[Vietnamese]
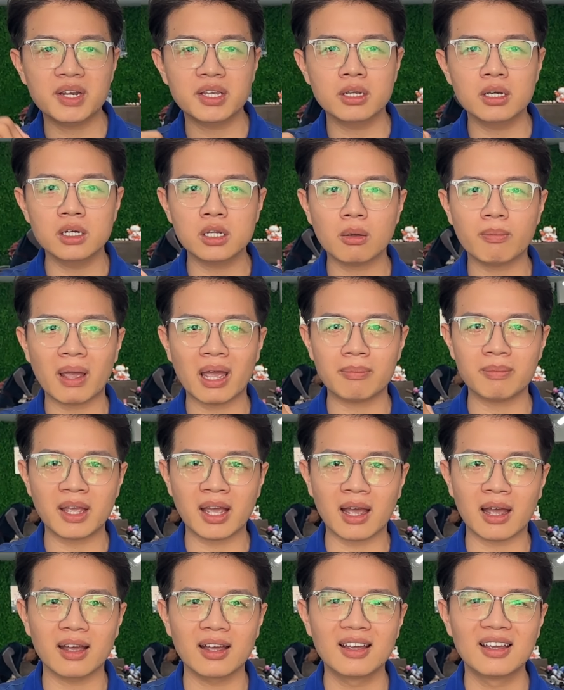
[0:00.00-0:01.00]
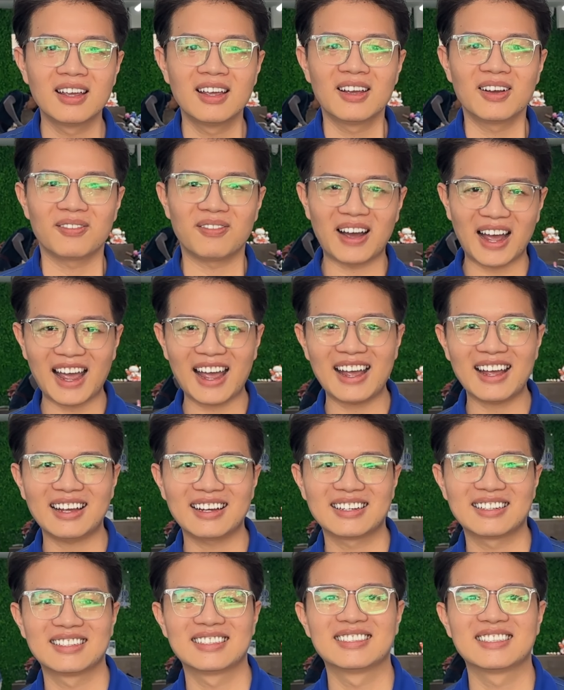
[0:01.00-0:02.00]
bên dưới giúp em nha và
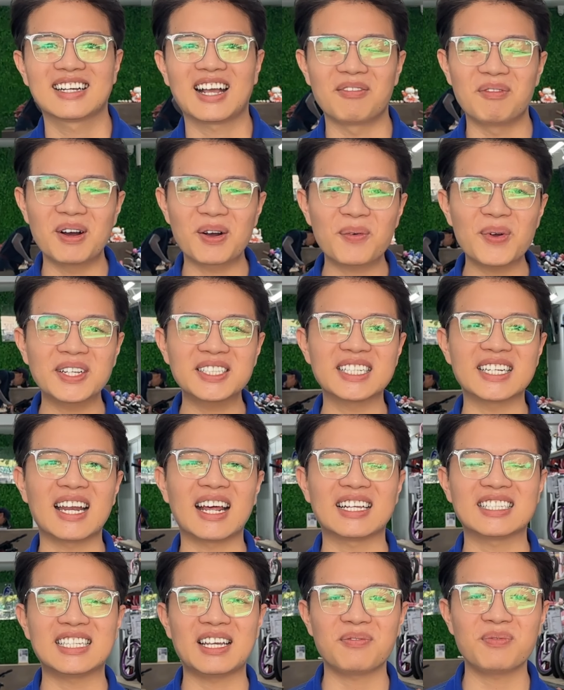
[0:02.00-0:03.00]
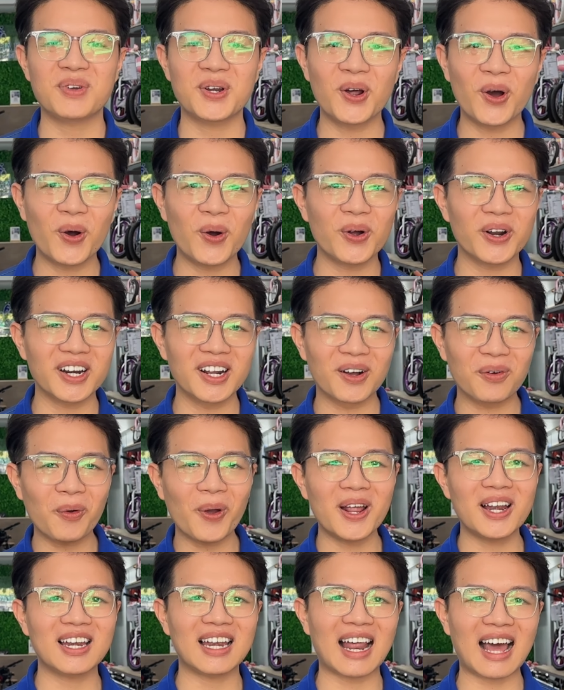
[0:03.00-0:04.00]
cảm ơn quý anh chị đã xem video đừng
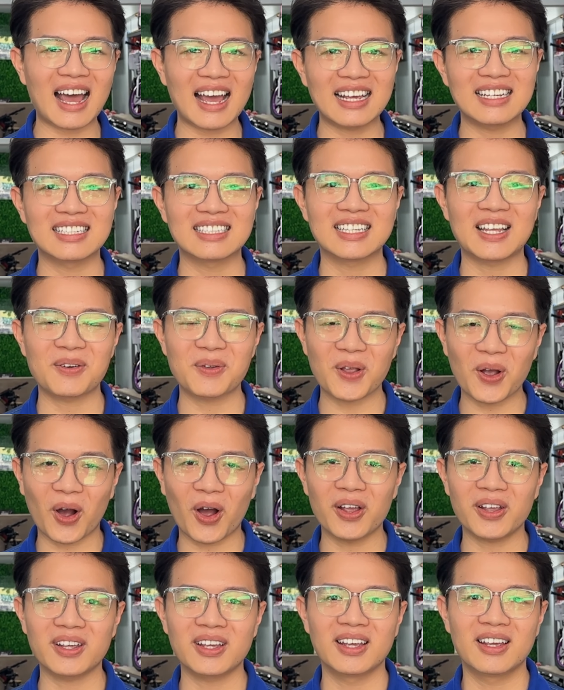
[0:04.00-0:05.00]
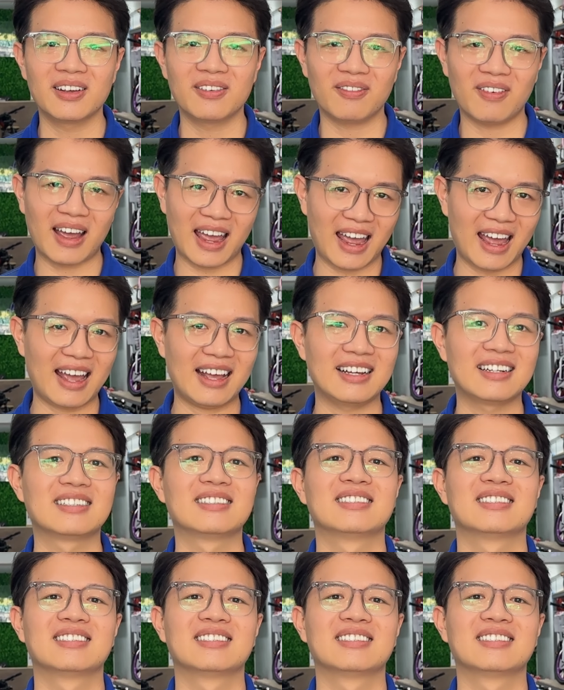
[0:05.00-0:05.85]
quên like theo dõi và